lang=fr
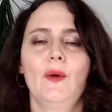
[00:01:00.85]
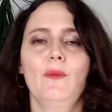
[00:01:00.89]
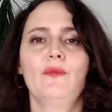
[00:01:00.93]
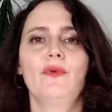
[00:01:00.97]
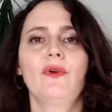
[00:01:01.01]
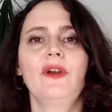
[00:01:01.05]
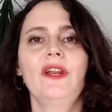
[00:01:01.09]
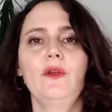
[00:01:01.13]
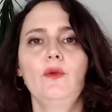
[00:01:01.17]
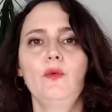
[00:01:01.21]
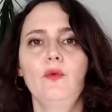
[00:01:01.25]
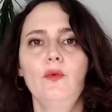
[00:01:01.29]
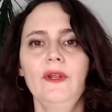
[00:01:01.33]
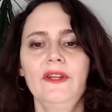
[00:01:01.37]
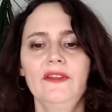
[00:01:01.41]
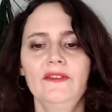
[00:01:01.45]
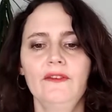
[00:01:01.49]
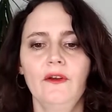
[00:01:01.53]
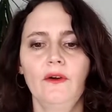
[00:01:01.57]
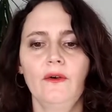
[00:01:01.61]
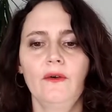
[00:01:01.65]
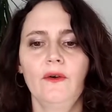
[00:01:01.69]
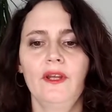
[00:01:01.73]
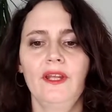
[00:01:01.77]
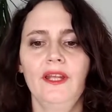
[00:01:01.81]
Pour les 8
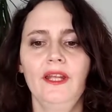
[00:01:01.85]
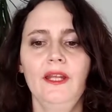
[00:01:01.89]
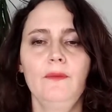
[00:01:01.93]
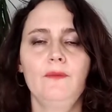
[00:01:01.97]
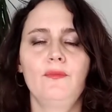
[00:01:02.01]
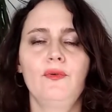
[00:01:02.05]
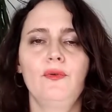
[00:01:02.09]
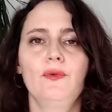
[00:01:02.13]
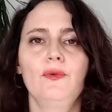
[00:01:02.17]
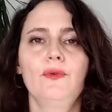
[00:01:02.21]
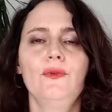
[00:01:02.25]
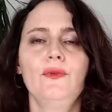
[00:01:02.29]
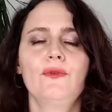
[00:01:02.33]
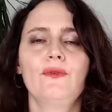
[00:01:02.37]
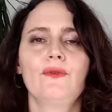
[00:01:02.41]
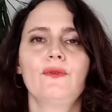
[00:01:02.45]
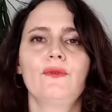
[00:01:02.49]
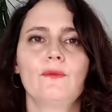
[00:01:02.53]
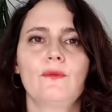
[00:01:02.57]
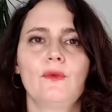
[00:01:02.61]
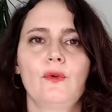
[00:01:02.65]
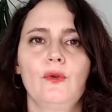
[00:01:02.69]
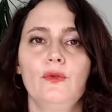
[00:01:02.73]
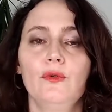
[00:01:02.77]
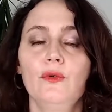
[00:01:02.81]
ans et plus,
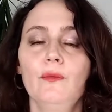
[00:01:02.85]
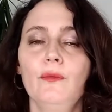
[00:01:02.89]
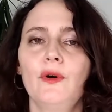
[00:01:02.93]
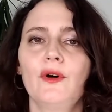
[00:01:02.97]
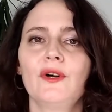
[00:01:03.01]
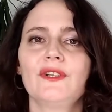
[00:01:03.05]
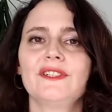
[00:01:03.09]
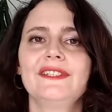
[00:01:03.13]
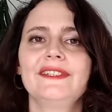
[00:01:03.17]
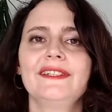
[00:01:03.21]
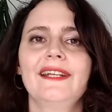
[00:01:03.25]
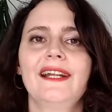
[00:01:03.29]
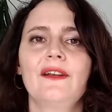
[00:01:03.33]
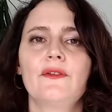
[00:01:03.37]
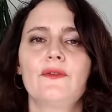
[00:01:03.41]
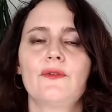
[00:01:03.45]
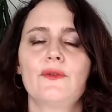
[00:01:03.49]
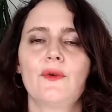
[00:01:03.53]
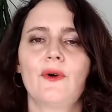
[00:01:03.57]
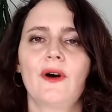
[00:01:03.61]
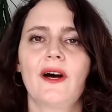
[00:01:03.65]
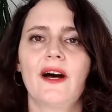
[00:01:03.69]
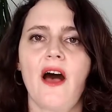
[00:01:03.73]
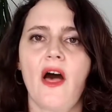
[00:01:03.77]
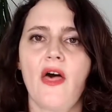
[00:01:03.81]
le nombre ordinal
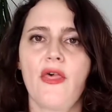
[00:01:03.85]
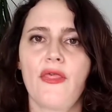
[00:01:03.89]
sera